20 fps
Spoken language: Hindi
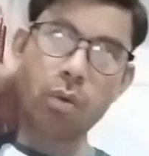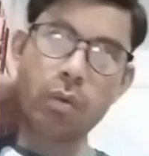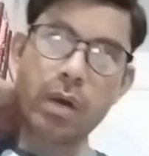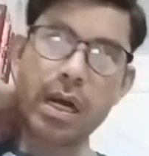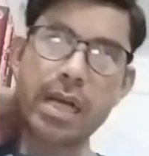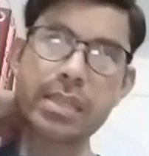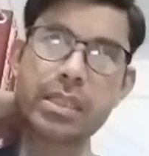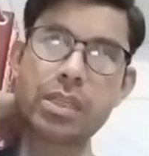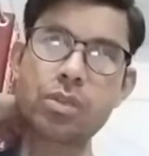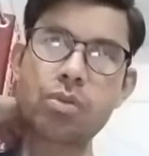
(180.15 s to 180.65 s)

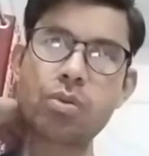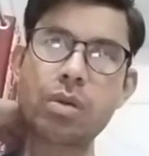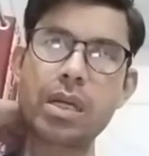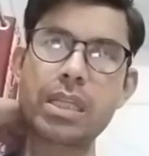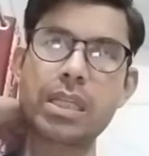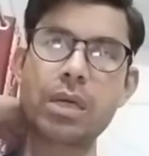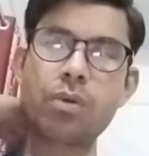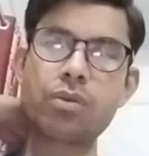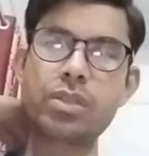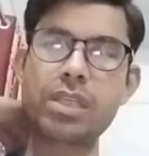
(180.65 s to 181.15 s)
वहाँ से सुना
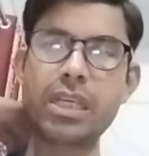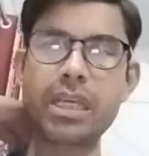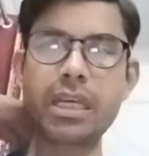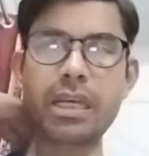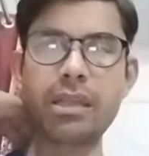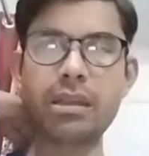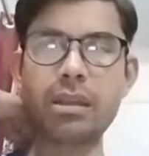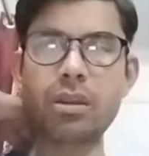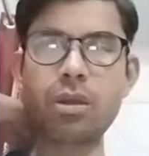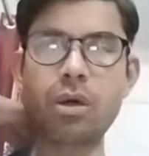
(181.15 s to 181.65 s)
था उसी
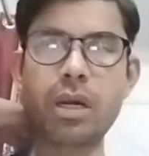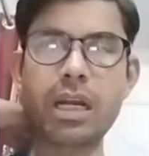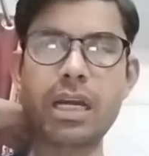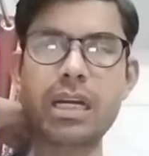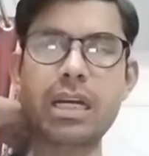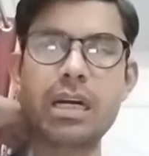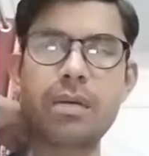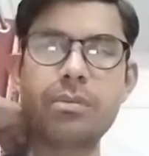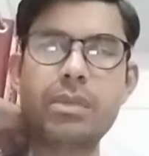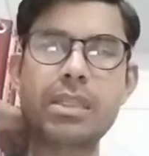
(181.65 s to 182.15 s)
के दौरान
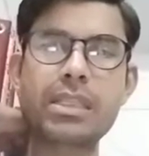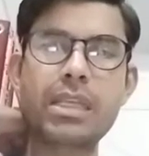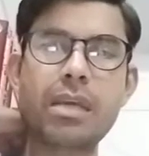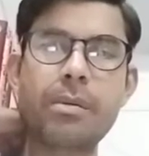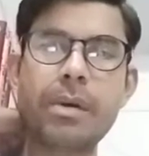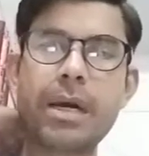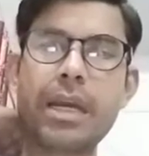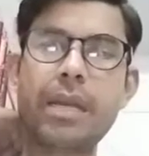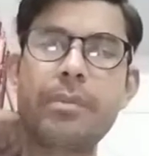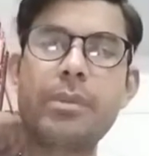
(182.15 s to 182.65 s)
हम इसके
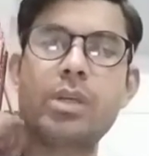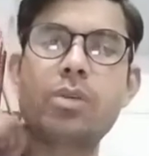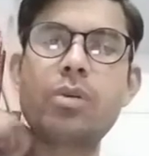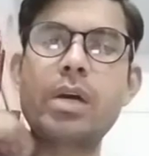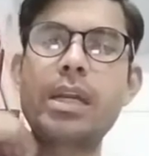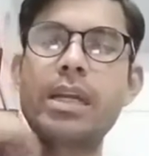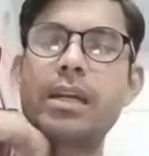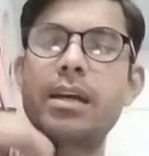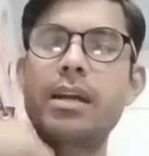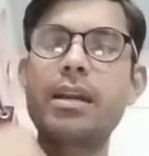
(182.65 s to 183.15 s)
बारे में
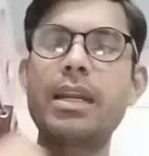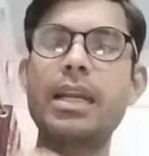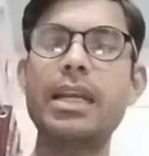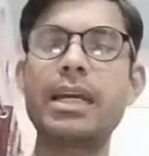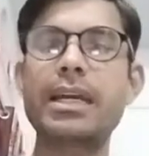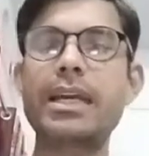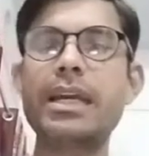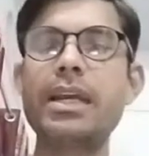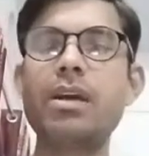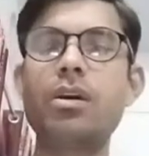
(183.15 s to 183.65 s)
इंक्वायरी करने लग गए